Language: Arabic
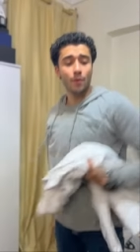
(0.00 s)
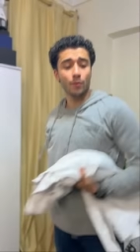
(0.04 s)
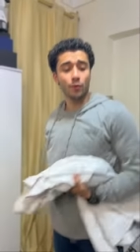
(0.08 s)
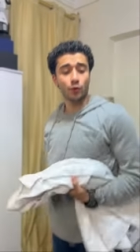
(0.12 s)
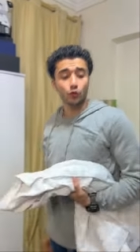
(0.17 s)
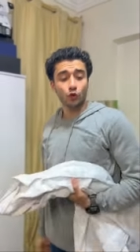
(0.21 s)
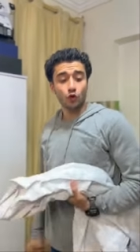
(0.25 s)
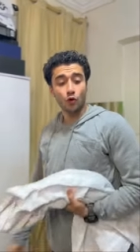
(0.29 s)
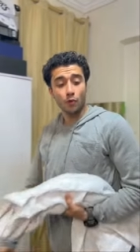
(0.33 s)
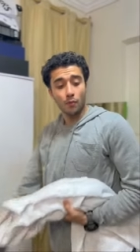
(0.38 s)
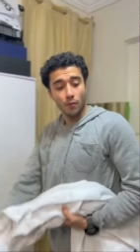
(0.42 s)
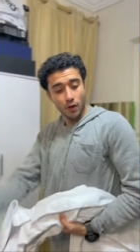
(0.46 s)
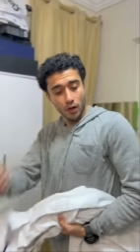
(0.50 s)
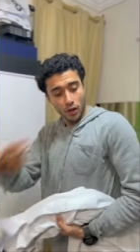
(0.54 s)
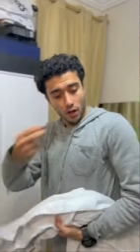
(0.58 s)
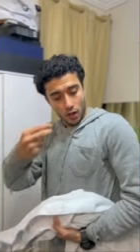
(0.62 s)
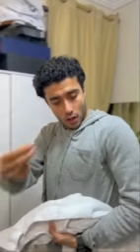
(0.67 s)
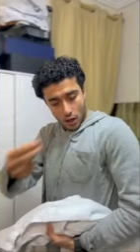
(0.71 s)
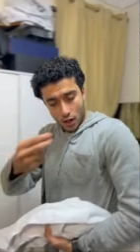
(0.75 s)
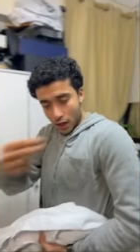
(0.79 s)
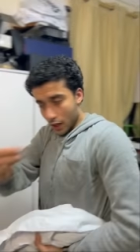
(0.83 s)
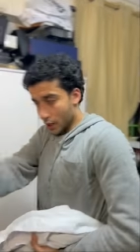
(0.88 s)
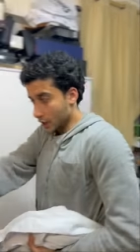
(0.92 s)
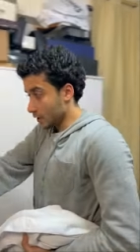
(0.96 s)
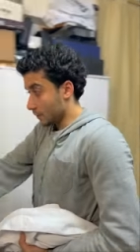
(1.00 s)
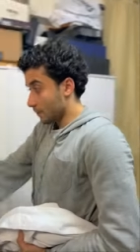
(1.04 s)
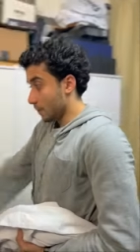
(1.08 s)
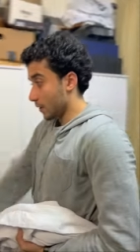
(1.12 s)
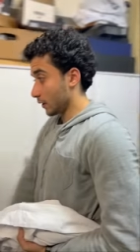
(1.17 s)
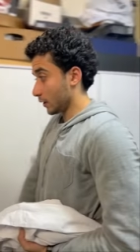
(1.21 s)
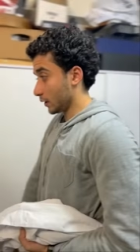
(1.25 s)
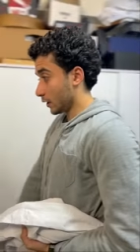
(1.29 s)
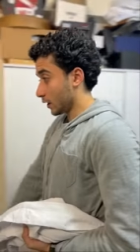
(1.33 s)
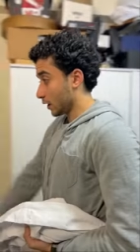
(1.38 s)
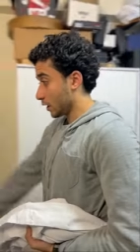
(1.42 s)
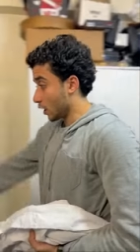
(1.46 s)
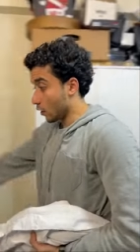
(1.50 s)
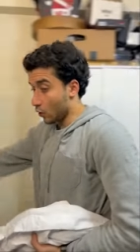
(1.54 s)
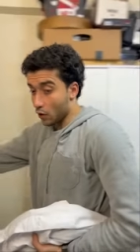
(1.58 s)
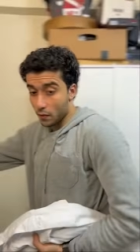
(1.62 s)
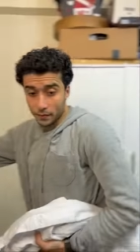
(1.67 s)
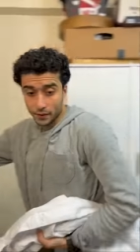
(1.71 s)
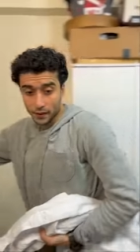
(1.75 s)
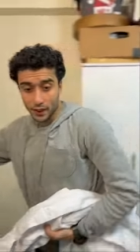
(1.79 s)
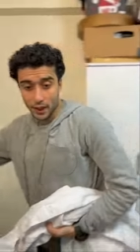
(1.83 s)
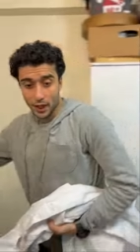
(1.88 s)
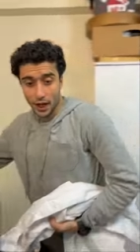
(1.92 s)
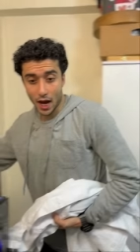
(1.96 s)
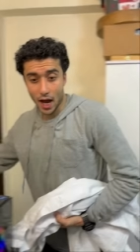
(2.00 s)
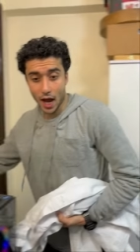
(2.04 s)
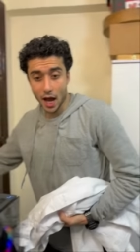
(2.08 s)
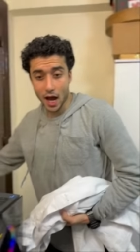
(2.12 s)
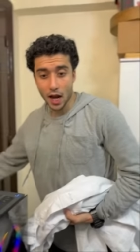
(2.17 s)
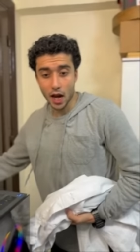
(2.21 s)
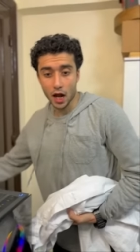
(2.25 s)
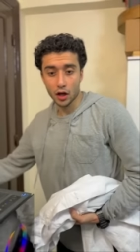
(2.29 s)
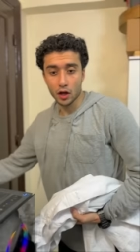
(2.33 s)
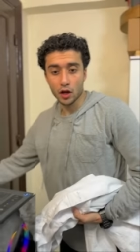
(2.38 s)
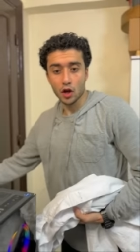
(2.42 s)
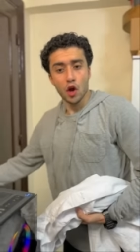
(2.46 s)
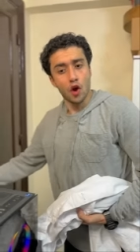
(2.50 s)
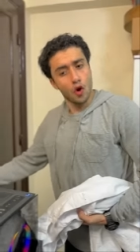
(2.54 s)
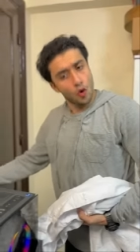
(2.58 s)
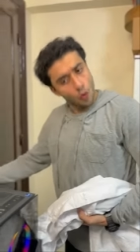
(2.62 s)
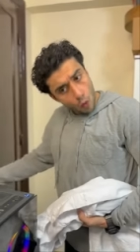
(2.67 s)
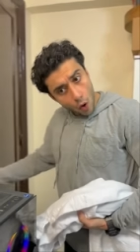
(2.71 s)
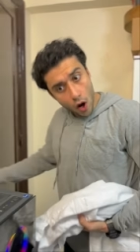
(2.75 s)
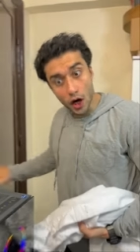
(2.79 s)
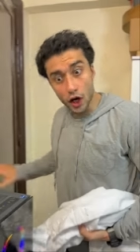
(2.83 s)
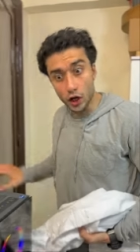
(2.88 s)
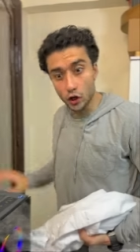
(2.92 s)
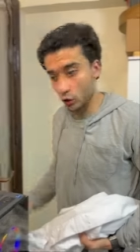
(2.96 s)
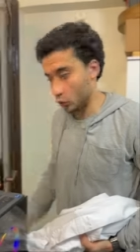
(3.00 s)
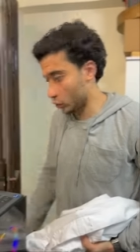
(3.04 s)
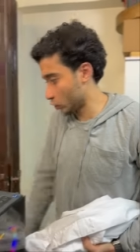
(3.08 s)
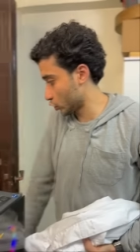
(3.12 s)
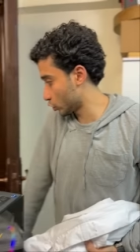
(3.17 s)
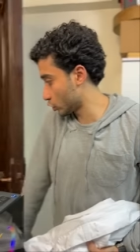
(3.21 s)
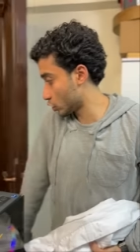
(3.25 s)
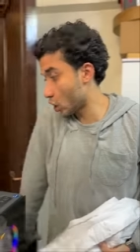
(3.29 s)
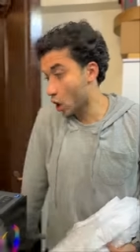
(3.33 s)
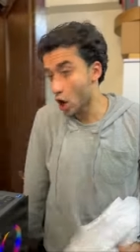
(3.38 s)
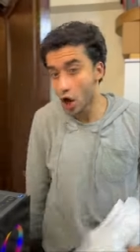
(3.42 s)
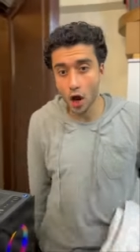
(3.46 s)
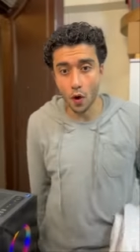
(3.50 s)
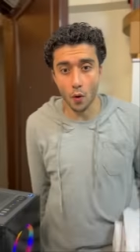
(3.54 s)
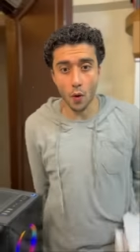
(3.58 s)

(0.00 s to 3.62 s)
ابو دومه اثبت كده وامسك عقلك ورا نصايه